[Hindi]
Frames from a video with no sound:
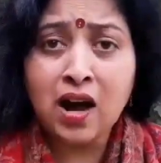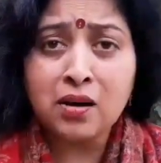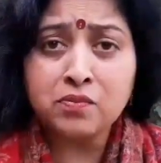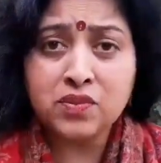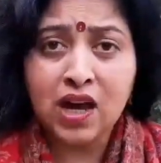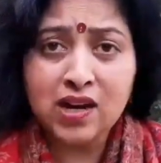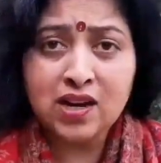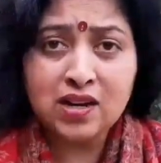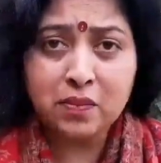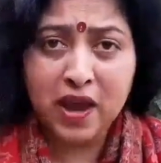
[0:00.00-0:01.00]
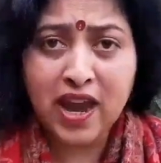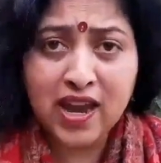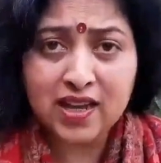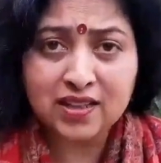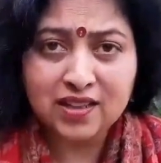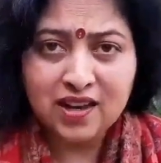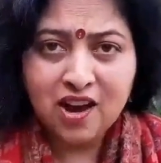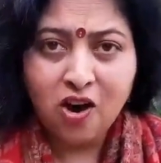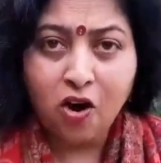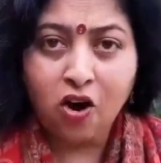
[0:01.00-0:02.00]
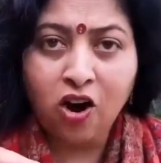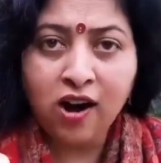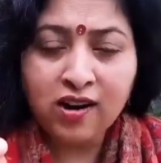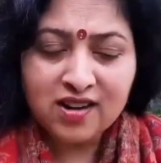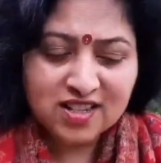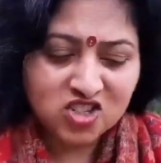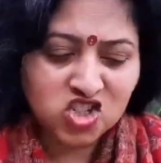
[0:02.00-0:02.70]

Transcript: दाम दंड भेद और